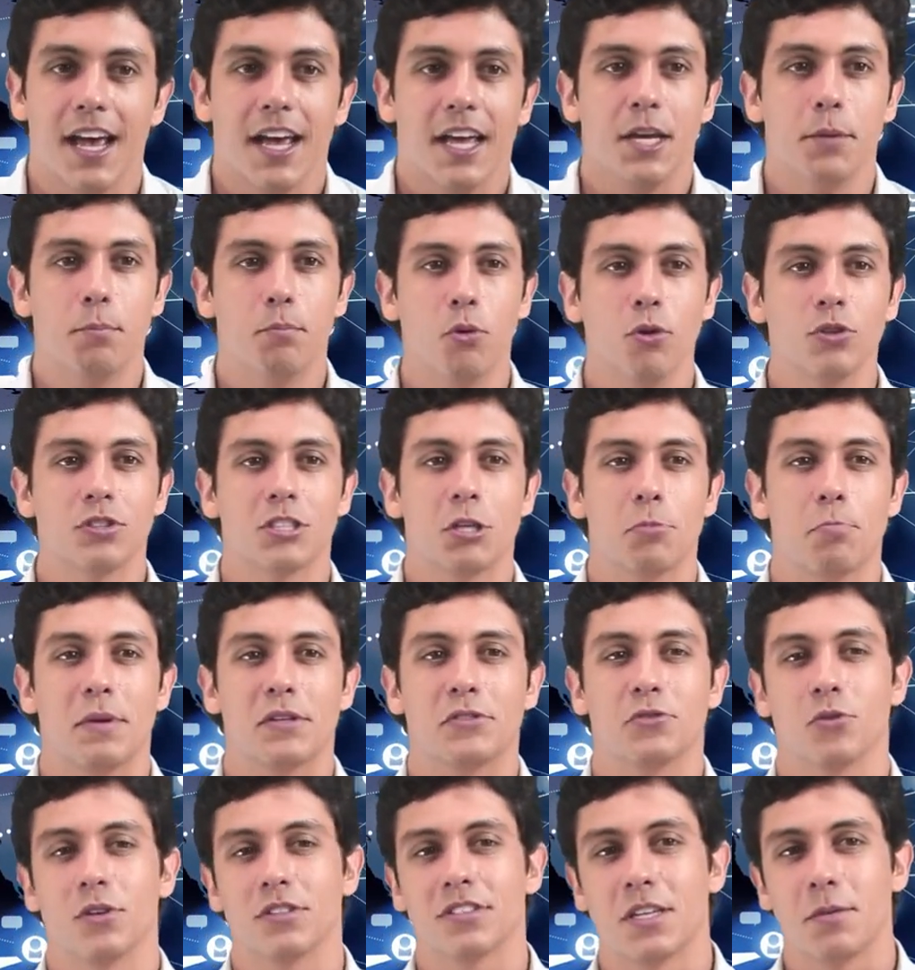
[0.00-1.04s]
e busque
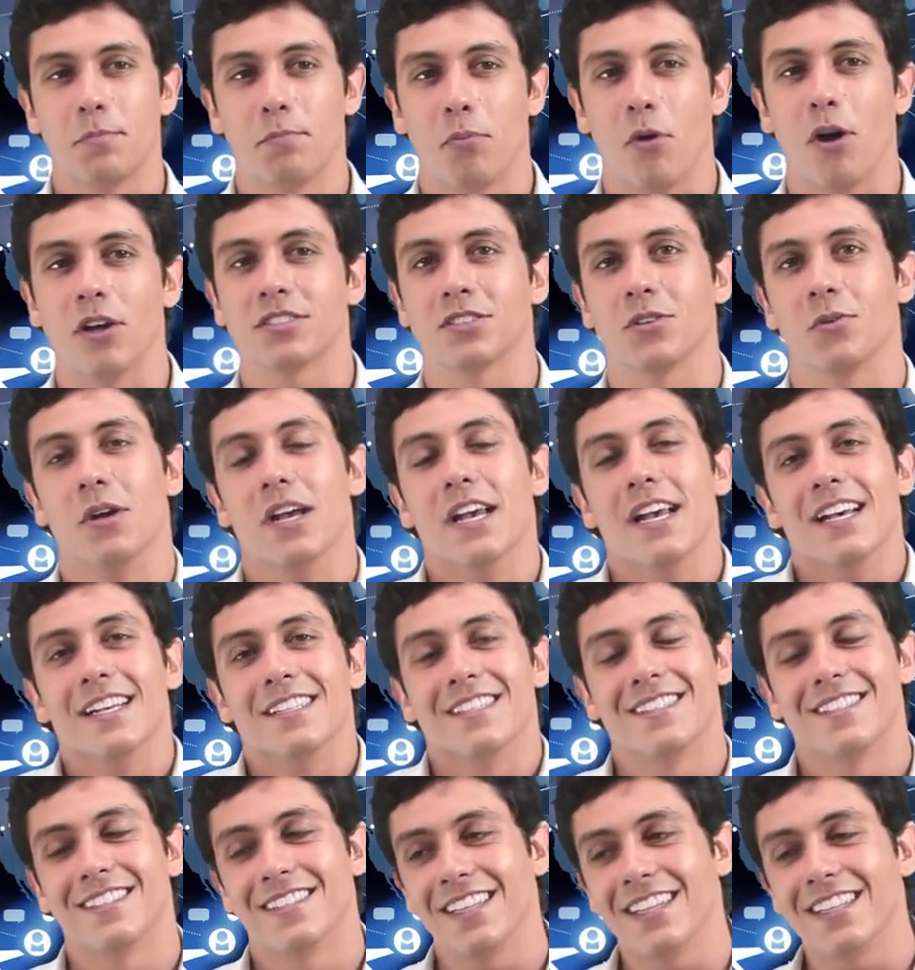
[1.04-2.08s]
pessoas que possam
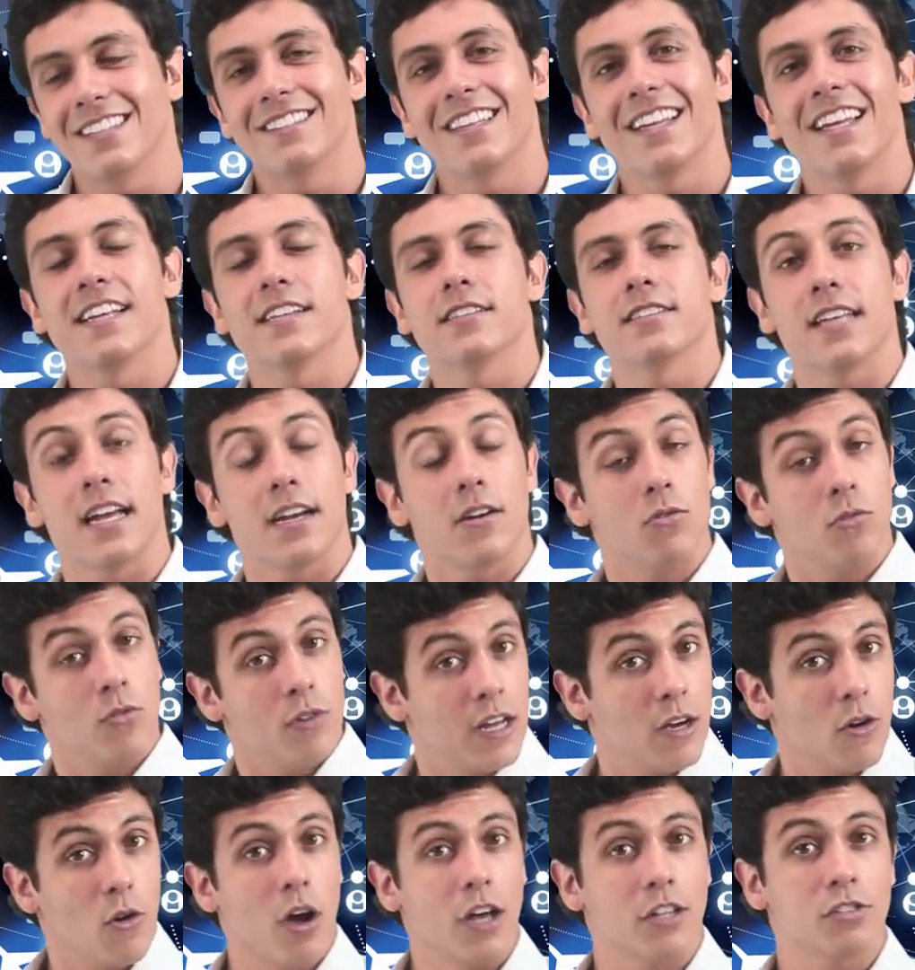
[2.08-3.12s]
se interessar no
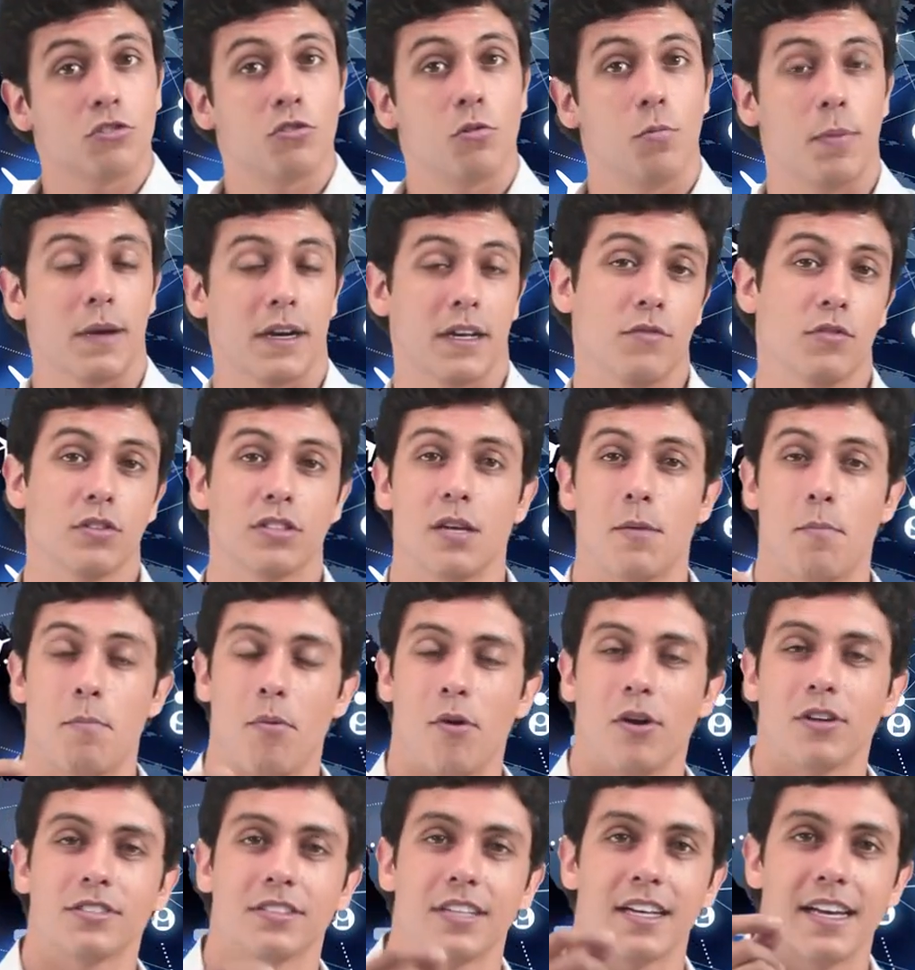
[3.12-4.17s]
negócio para que você
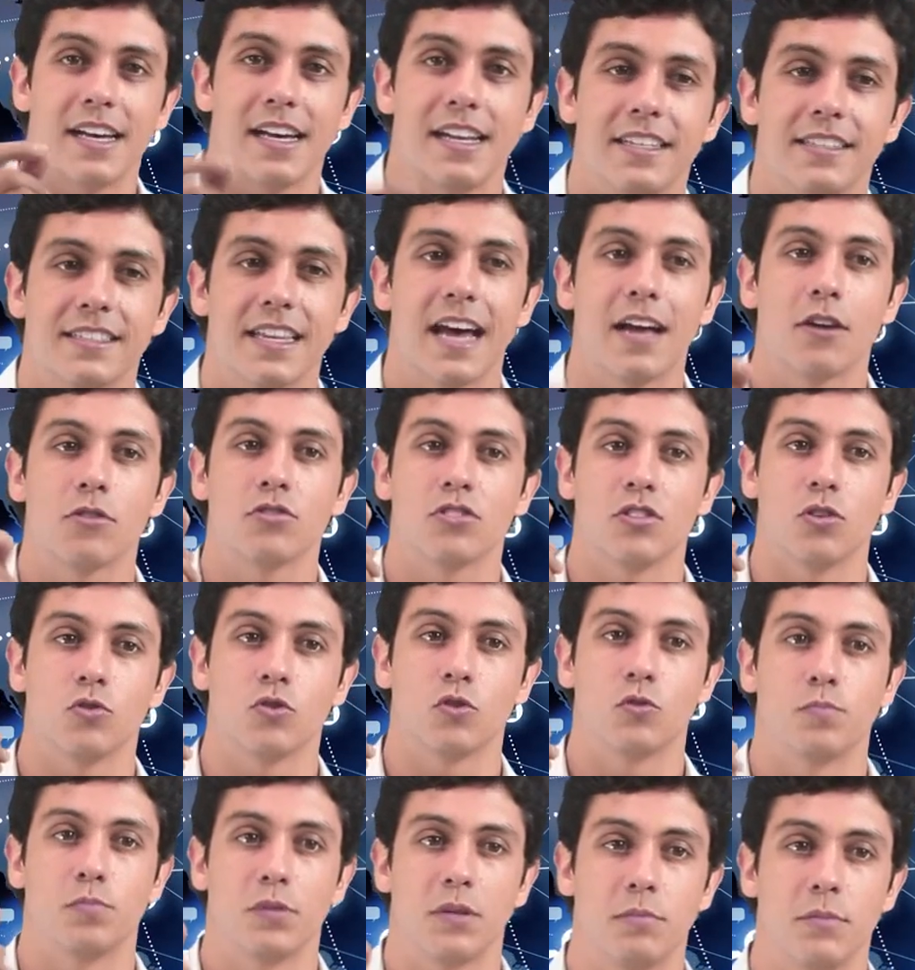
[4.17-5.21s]
possa realizar os
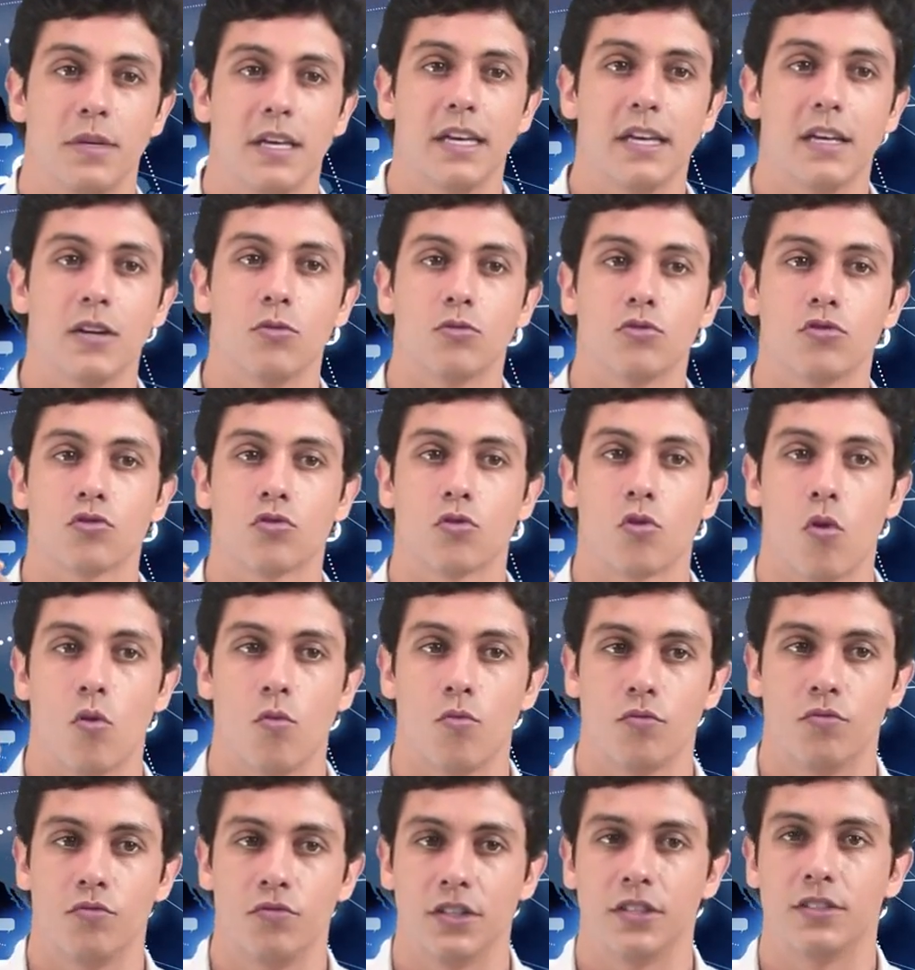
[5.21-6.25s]
seus primeiros
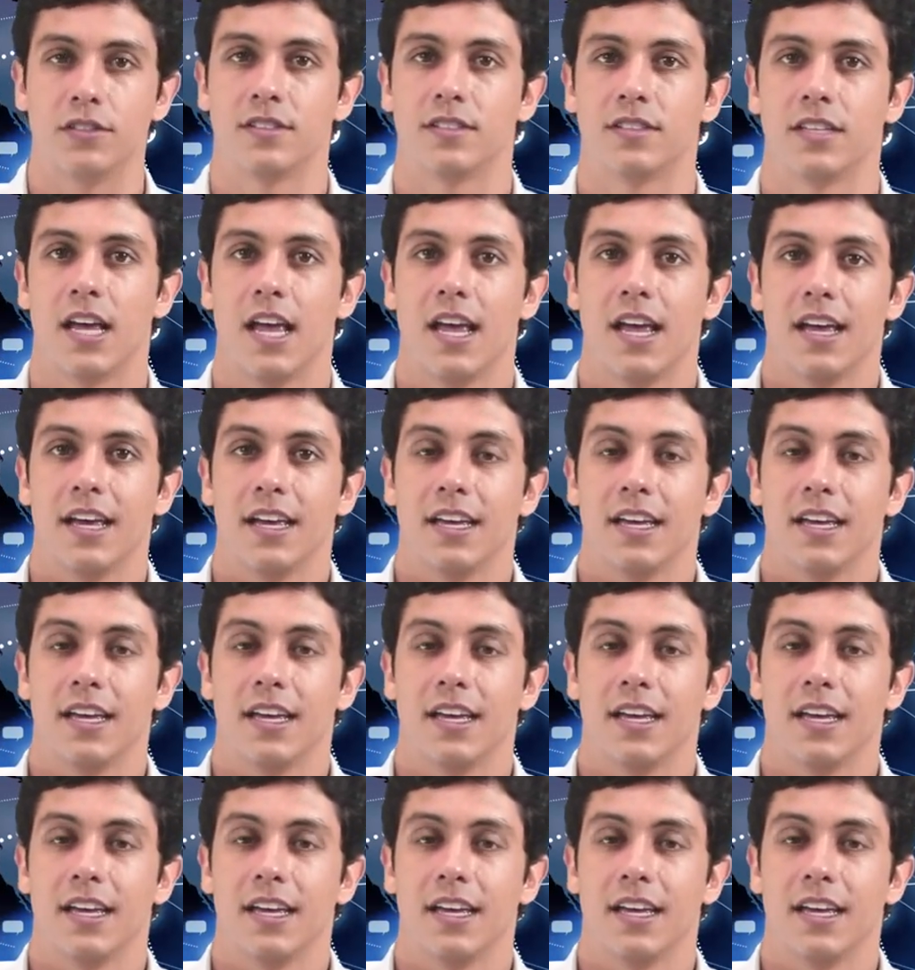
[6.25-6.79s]
convites.